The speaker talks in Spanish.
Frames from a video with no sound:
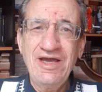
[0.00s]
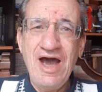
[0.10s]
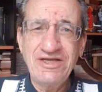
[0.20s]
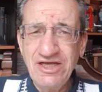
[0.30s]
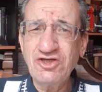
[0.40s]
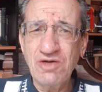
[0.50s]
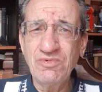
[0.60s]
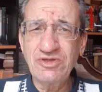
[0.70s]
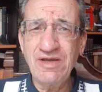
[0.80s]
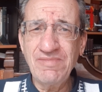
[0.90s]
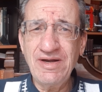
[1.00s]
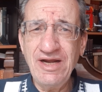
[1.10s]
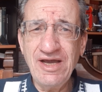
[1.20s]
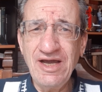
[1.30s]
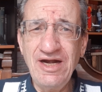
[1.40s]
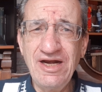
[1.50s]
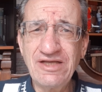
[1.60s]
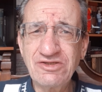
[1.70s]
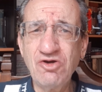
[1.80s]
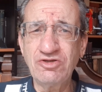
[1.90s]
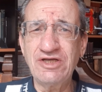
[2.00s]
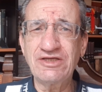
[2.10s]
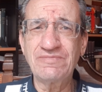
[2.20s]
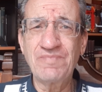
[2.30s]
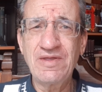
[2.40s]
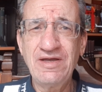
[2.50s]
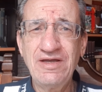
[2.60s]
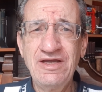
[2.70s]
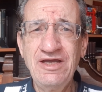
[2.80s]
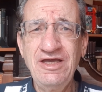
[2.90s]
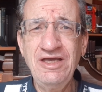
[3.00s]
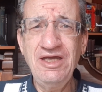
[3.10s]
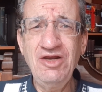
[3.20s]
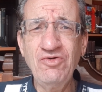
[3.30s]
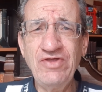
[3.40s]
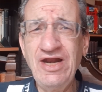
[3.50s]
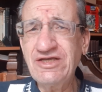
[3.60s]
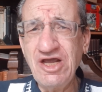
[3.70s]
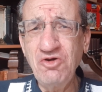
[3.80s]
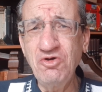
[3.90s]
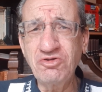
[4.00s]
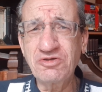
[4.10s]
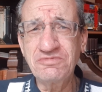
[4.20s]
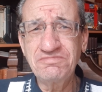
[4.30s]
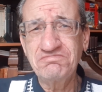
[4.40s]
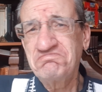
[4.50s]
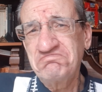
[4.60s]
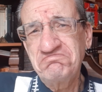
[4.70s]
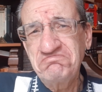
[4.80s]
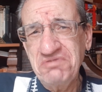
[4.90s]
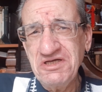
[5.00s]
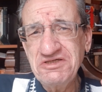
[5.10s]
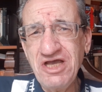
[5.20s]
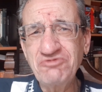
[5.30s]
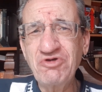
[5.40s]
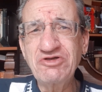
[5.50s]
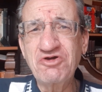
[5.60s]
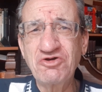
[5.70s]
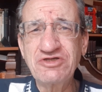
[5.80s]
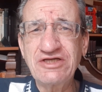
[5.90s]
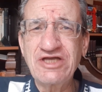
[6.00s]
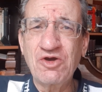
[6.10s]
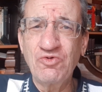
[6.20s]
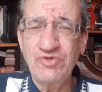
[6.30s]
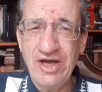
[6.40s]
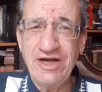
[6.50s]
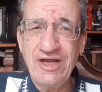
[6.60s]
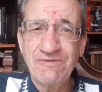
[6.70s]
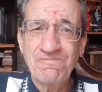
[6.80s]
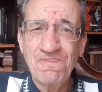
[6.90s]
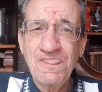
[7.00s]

Así es como se manejan las cosas. Y lo de la salud, pues eso es cosa secundaria.